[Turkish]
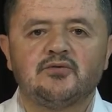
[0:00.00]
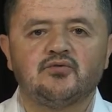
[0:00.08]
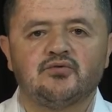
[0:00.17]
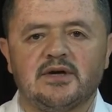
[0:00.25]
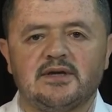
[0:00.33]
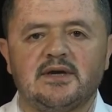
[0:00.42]

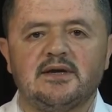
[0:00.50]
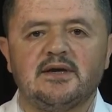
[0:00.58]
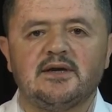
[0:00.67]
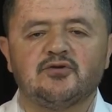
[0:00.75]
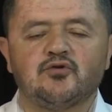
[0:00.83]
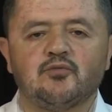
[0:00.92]
Dudak
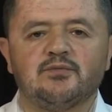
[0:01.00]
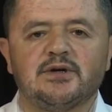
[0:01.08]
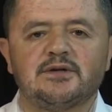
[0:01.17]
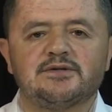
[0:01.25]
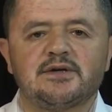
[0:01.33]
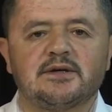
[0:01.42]
geriye
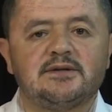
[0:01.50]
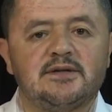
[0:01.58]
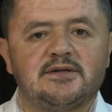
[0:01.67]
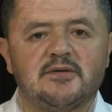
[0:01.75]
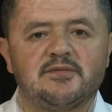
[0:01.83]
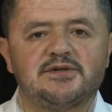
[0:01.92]
toplanacak.
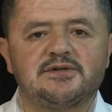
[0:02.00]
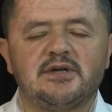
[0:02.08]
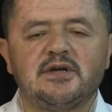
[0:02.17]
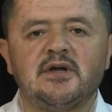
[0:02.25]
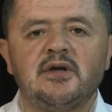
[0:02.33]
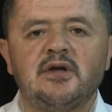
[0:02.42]
Ne
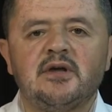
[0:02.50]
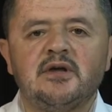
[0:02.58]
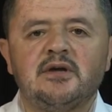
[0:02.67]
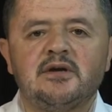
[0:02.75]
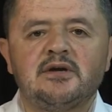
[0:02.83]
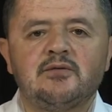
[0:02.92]
demiştik?
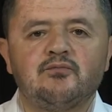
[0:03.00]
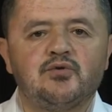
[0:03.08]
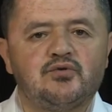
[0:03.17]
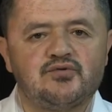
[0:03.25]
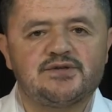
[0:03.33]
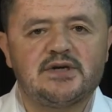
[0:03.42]

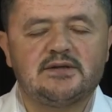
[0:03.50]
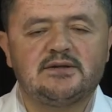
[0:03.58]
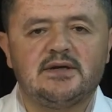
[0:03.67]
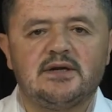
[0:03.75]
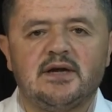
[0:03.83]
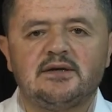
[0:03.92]
Bütün
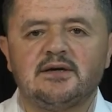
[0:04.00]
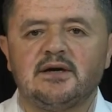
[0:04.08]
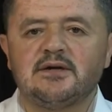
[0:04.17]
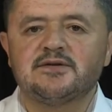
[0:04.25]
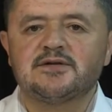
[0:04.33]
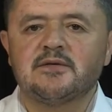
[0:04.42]
şeddeler
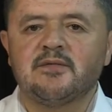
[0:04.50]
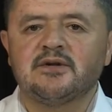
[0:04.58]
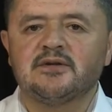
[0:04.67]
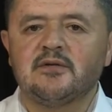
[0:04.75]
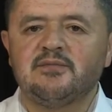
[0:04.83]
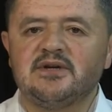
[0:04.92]
aynı
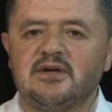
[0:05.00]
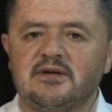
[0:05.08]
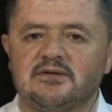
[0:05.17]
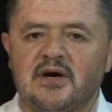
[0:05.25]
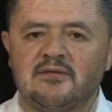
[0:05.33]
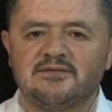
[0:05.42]
zamanda bir
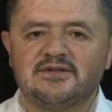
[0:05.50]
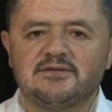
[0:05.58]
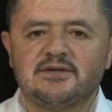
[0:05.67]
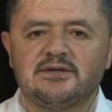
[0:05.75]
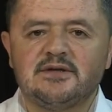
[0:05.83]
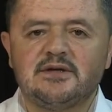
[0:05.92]

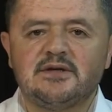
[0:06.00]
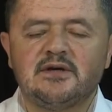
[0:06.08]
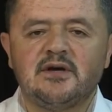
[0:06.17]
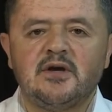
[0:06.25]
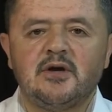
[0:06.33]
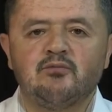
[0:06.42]
idamdır dedik.
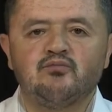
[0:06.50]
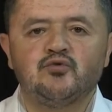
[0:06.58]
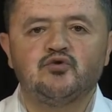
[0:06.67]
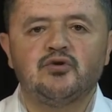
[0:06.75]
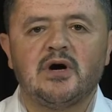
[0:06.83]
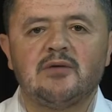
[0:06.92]

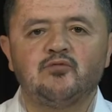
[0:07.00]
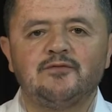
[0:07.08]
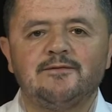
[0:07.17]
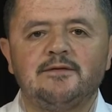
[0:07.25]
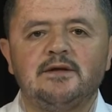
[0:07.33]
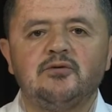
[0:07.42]
Müdvamun
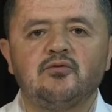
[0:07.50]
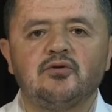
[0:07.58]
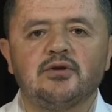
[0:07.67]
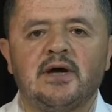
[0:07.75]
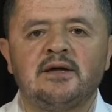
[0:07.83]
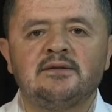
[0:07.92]
fih
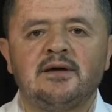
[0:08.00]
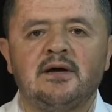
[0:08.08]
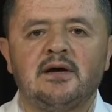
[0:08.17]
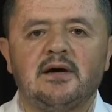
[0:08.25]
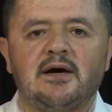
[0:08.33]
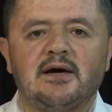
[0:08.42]
olan
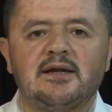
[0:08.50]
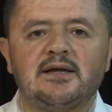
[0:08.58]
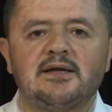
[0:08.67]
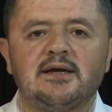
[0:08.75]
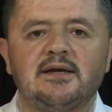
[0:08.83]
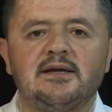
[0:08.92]

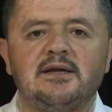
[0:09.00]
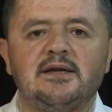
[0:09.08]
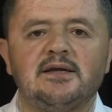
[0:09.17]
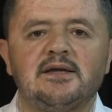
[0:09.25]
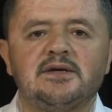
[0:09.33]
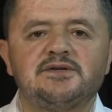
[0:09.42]
harekeli
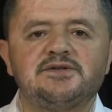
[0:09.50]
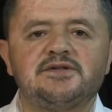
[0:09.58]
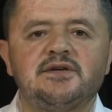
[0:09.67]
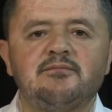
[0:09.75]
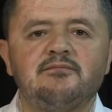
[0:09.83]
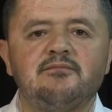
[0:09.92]

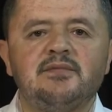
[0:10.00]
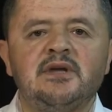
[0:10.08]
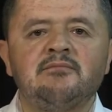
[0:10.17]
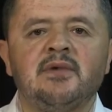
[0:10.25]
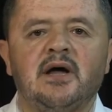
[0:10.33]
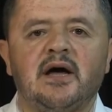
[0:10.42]
ikinci
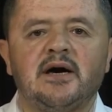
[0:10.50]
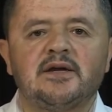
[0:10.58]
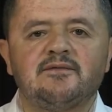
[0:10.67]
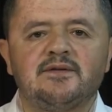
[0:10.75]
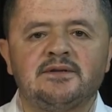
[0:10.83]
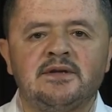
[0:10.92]
mim
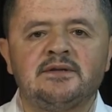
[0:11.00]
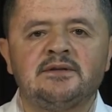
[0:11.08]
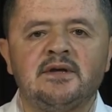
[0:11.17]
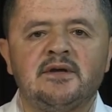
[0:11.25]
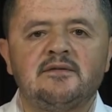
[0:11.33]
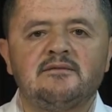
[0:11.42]

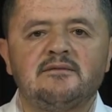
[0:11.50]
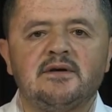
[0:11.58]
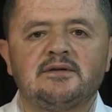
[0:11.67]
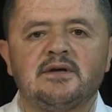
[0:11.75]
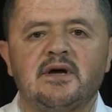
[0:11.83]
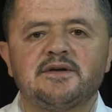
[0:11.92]
harfinin
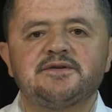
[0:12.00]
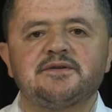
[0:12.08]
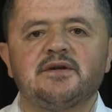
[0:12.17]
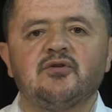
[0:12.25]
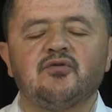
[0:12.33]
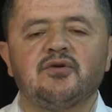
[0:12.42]

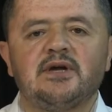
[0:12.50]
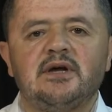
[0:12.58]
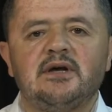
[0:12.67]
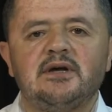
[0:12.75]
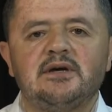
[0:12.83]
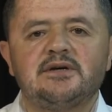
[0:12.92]
fethasına
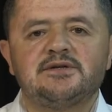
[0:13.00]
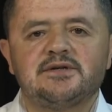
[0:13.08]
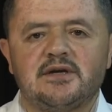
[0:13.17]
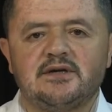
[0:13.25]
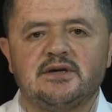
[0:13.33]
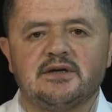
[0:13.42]
göre
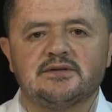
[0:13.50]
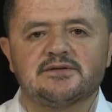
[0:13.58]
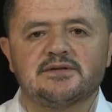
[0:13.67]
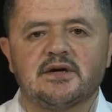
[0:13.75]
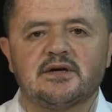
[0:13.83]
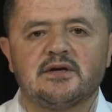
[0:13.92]
şekil
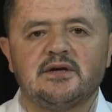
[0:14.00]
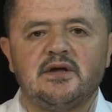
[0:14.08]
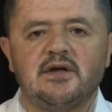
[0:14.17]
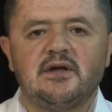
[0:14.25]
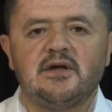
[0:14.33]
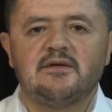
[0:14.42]
alacak.
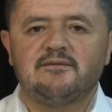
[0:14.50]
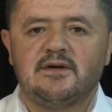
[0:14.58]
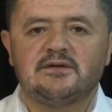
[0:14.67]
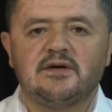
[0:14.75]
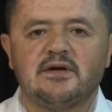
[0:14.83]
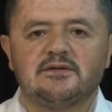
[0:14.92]
E,
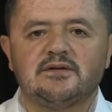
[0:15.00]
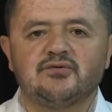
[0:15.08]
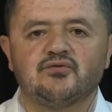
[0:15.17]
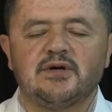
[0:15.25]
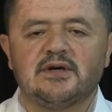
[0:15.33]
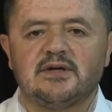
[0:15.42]
fethada
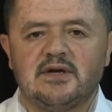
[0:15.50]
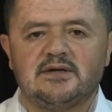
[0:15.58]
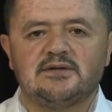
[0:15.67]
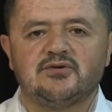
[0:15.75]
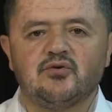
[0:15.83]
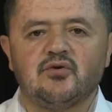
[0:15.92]
dudak
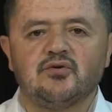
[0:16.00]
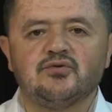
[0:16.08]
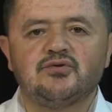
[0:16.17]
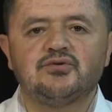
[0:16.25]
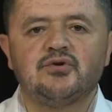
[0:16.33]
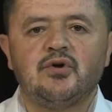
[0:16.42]
geride
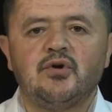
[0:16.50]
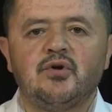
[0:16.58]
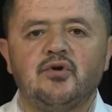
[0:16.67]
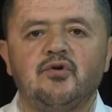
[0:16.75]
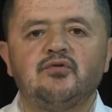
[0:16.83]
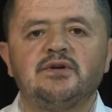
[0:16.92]
olur.
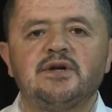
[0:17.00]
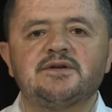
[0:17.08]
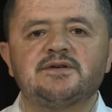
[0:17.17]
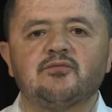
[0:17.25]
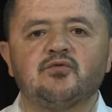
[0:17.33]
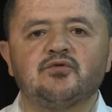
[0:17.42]

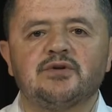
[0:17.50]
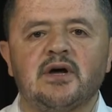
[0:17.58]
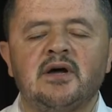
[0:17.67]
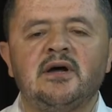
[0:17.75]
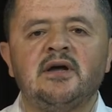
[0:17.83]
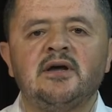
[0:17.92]
Öyleyse
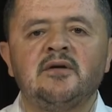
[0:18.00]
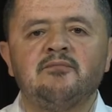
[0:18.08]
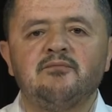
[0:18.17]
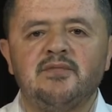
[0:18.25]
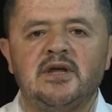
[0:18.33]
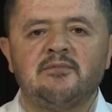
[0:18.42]
burada
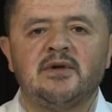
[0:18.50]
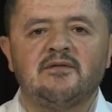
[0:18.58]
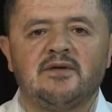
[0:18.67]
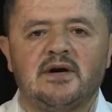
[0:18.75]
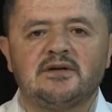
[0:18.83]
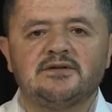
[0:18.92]
mime
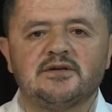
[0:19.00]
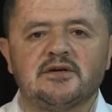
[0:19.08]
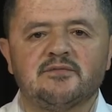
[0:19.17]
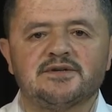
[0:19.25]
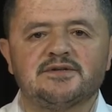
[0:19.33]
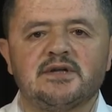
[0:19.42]

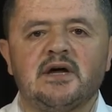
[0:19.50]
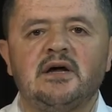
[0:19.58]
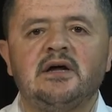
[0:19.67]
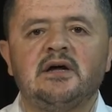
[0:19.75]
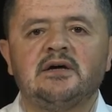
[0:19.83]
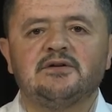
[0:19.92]

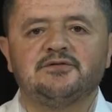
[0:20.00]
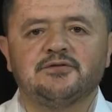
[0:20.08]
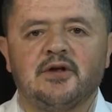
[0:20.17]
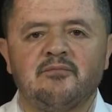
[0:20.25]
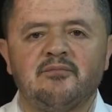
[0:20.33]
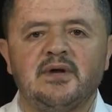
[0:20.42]
vardığımızda
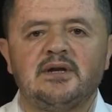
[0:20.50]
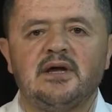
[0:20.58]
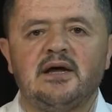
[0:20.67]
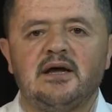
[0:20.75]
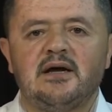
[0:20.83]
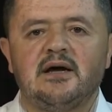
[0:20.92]
dammeli
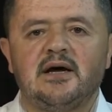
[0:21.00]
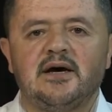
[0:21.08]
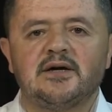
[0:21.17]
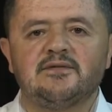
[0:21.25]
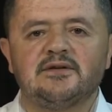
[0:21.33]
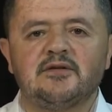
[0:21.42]
h
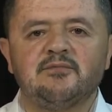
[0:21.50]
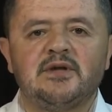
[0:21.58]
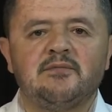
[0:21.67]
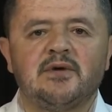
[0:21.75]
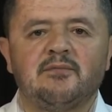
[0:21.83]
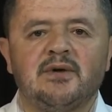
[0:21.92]
harfini
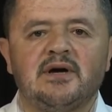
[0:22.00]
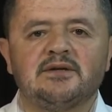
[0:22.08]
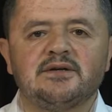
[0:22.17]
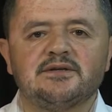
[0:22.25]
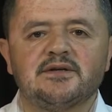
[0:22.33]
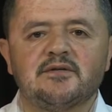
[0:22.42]
mime
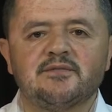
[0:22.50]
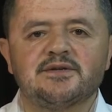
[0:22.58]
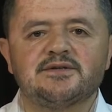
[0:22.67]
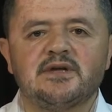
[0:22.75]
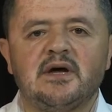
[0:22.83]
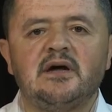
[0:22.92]

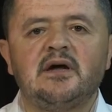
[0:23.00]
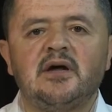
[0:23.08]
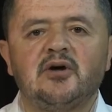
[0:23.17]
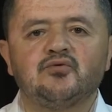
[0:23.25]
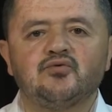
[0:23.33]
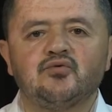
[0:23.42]
bağladığımızda
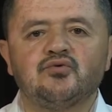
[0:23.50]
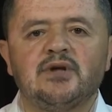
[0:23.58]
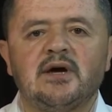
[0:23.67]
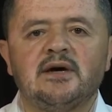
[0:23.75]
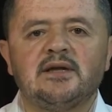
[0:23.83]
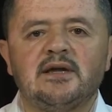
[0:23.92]

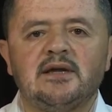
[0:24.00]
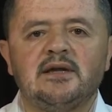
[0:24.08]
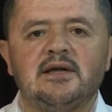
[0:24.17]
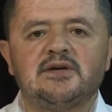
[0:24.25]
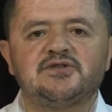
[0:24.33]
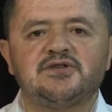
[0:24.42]
dudağı
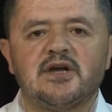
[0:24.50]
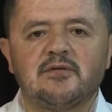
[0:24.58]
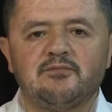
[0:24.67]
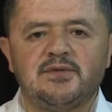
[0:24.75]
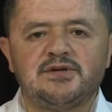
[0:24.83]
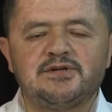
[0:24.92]
geriye
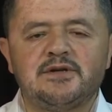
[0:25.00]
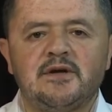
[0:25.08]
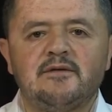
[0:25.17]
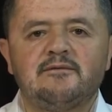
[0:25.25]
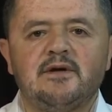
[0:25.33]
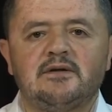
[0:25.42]
çekmiş
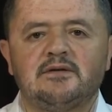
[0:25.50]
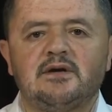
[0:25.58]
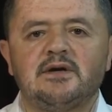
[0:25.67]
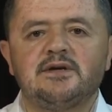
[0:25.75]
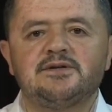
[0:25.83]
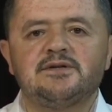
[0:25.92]

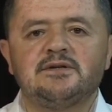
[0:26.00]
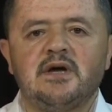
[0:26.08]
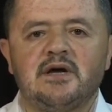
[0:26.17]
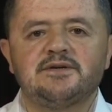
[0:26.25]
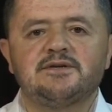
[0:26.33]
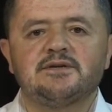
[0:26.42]
fetha için
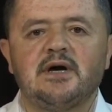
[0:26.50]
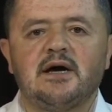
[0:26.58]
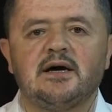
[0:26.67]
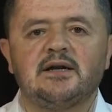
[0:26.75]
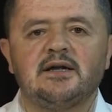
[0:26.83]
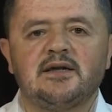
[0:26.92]
hazır
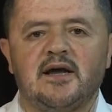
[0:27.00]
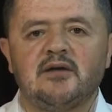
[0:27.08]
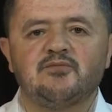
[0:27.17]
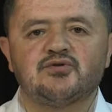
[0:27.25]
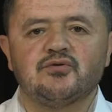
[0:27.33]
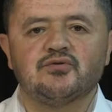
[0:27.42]
hale
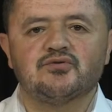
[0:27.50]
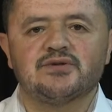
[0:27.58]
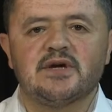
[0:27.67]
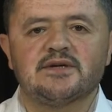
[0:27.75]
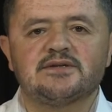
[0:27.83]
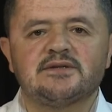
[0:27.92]
gelmiş
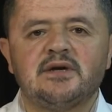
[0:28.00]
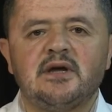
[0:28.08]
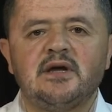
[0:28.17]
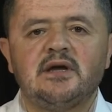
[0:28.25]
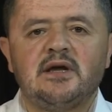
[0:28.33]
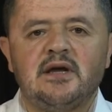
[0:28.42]
olacağız.
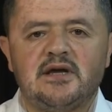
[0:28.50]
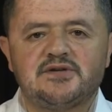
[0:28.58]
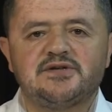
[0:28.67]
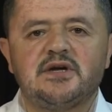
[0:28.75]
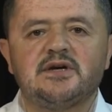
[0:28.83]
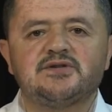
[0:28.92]

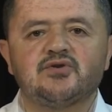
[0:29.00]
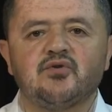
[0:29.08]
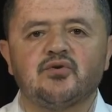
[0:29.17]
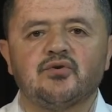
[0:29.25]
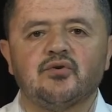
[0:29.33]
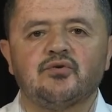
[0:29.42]
Hece hece
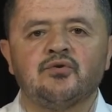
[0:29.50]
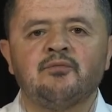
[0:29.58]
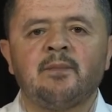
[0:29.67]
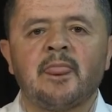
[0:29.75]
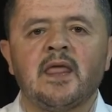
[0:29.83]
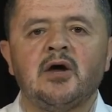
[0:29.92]
okuyorum.